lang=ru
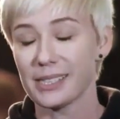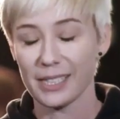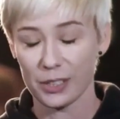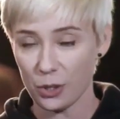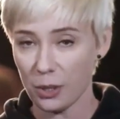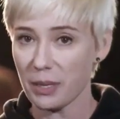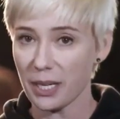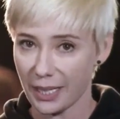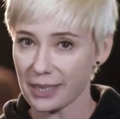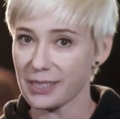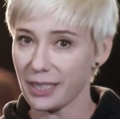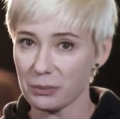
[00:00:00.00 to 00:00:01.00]
Хозяин дома
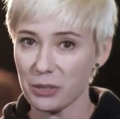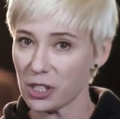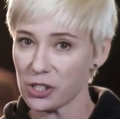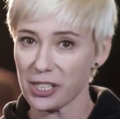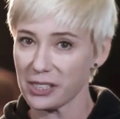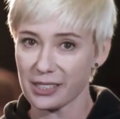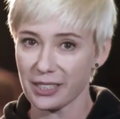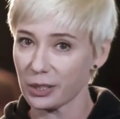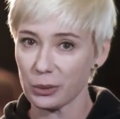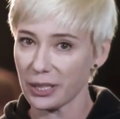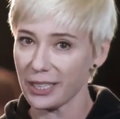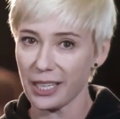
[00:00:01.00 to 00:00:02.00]
оказал мне честь,
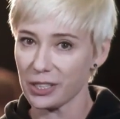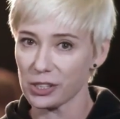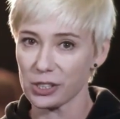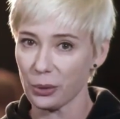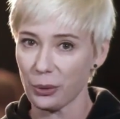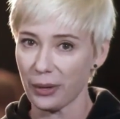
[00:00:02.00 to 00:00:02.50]
которой я не